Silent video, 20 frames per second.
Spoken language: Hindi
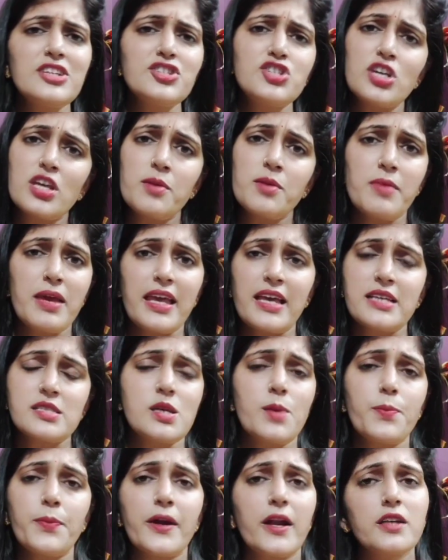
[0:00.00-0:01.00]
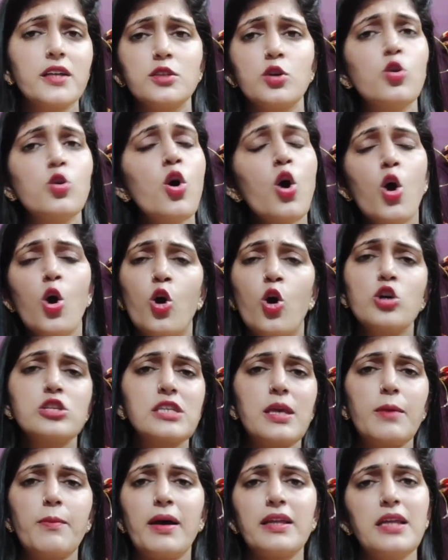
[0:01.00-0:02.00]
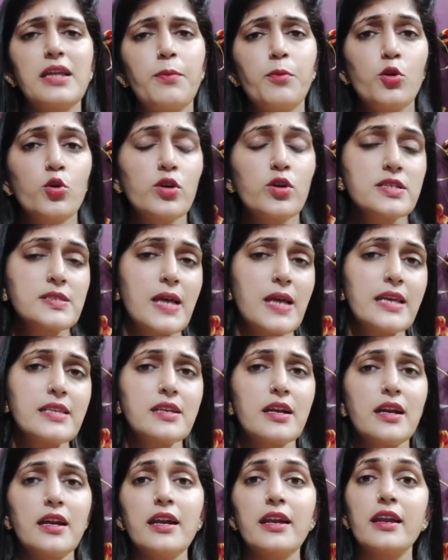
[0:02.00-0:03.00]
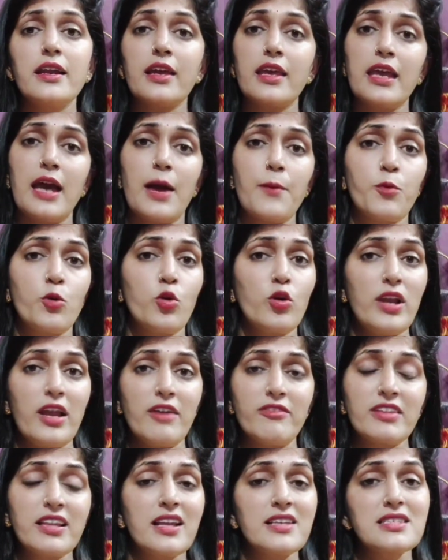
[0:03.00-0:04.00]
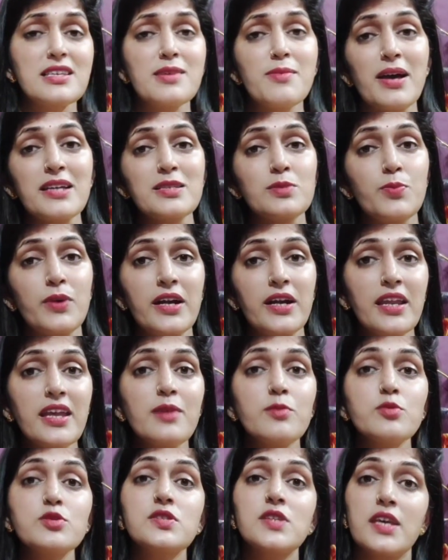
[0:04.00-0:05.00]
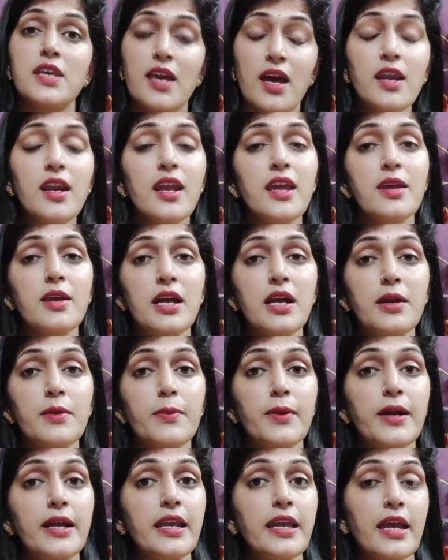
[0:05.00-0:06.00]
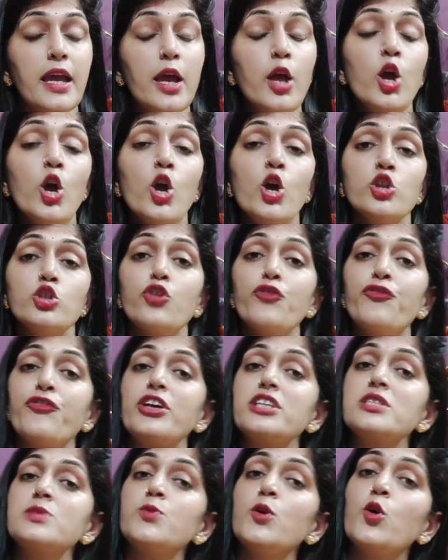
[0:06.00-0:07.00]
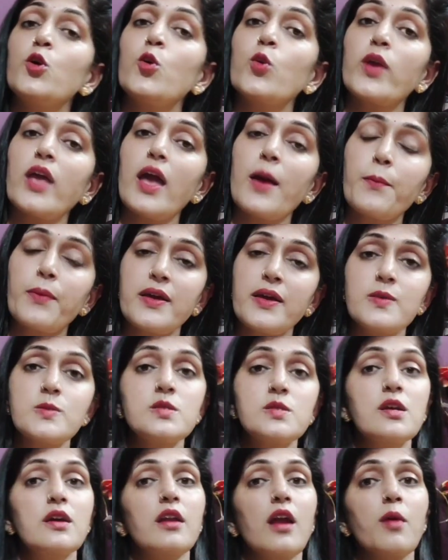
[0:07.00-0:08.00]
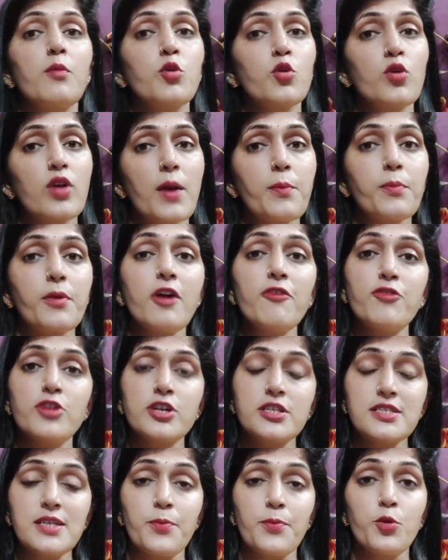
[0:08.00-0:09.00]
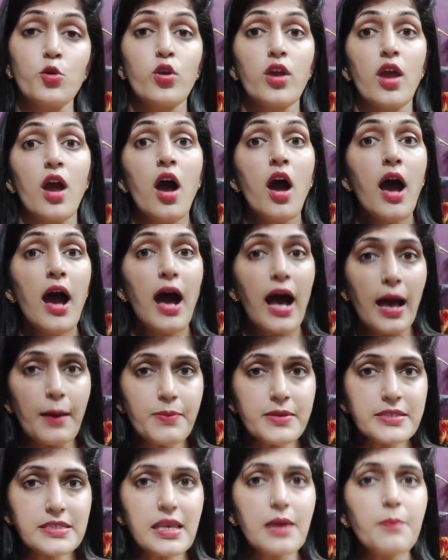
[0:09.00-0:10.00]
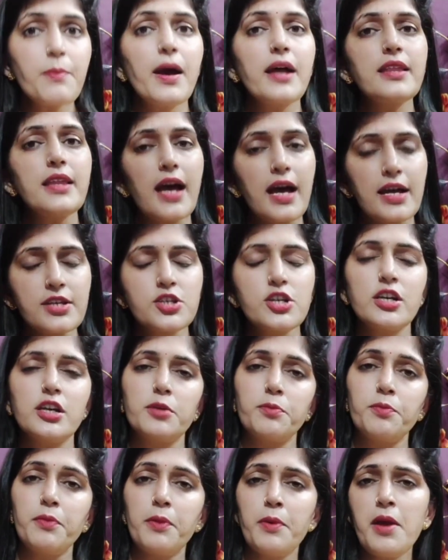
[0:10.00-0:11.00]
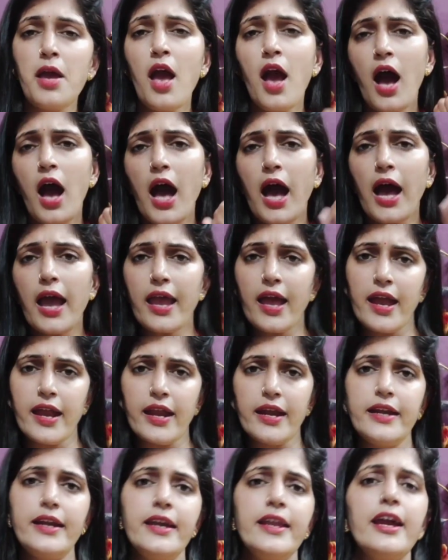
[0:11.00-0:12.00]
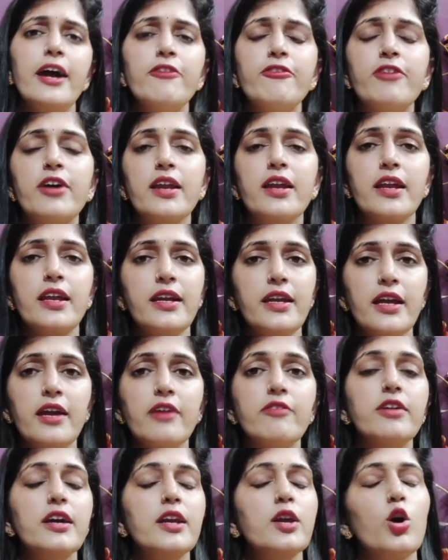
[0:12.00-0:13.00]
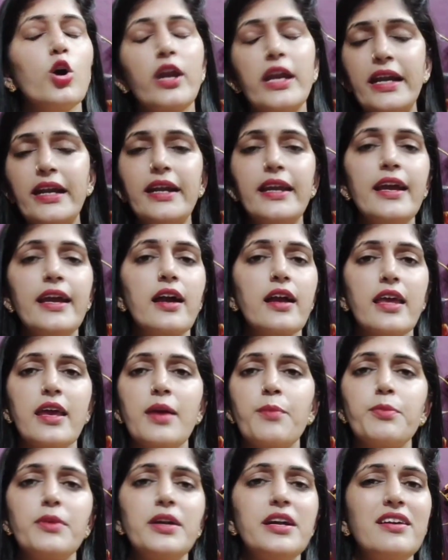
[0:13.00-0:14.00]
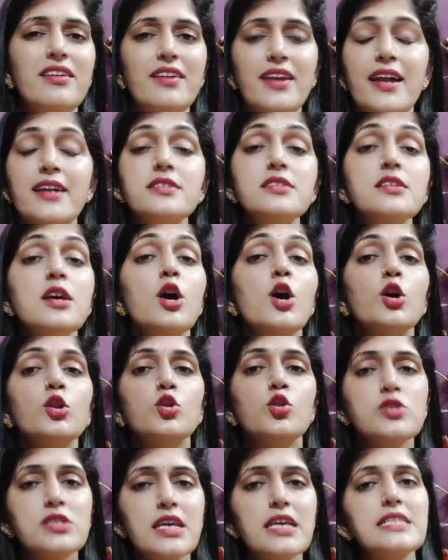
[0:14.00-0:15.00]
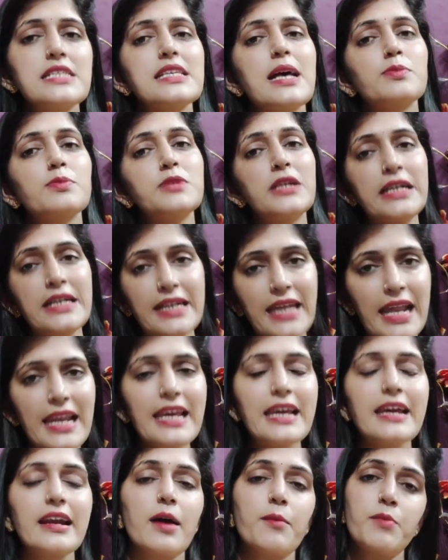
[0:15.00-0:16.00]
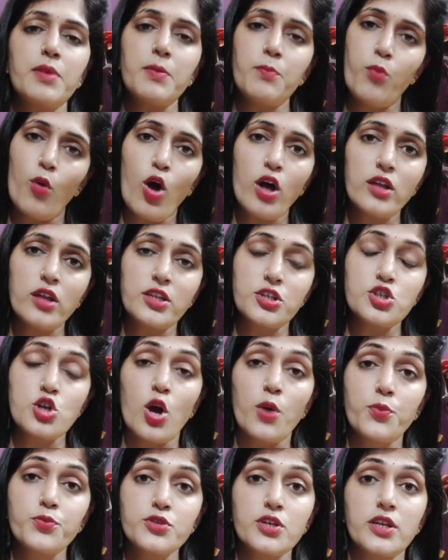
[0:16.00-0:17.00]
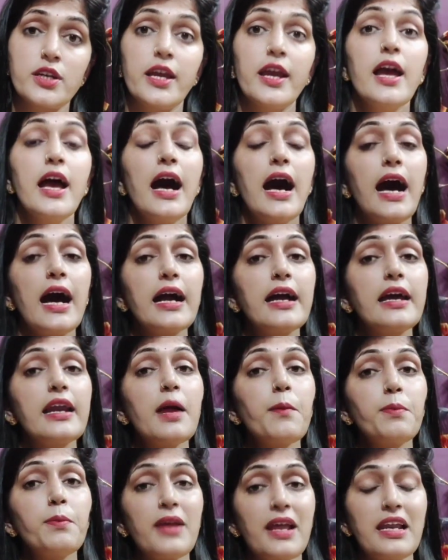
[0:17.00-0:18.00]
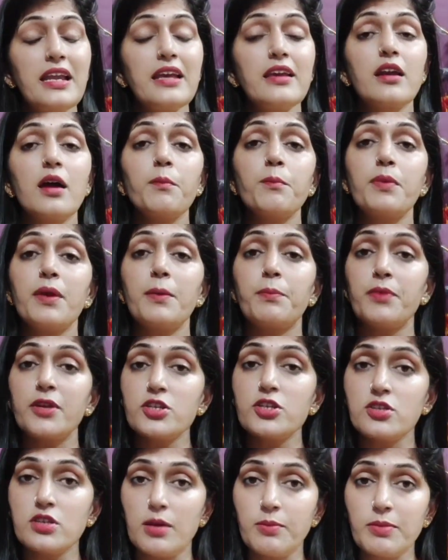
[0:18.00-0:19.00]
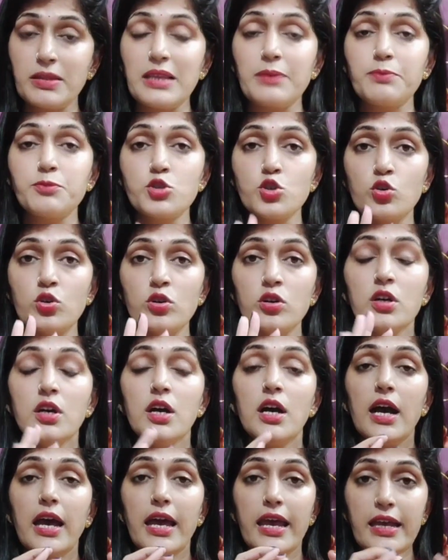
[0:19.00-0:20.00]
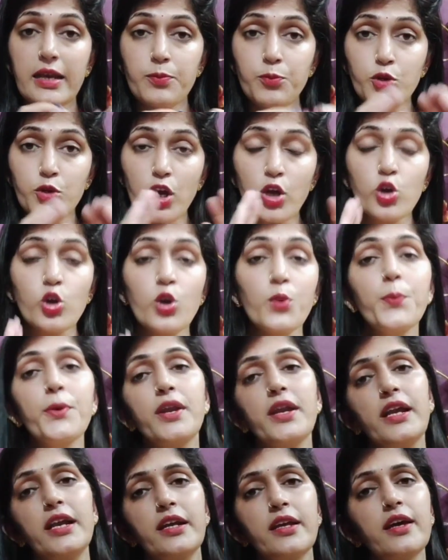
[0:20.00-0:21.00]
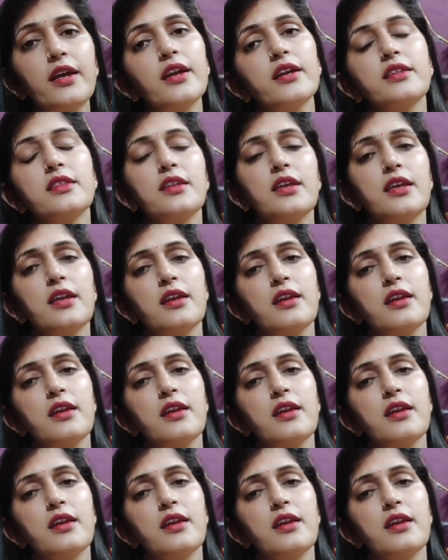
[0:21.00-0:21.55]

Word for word: देख लीजिए कि मैं कैसा पढ़ाता हूँ उसके बाद आप लोग डिसाइड कर लेना कि आपको इलेवन क्लास की मैथ पढ़नी है मुझसे यह नहीं कर पढ़नी है तो फेसबुक हो गया आपका इंस्टाग्राम हो गया आपका व्हाट्सएप हो गया अब इसके बाद आज की डेट में हाय हाय इंडिया वर्क इंडिया वर्क और इंडिया के अपने ट्रेंड तो उसके हिसाब से टेलीग्राम भी बहुत अच्छा ऑप्शन है अगर आप टेलीग्राम पे अपना मतलब जो एक पूरा ग्रुप क्रिएट कर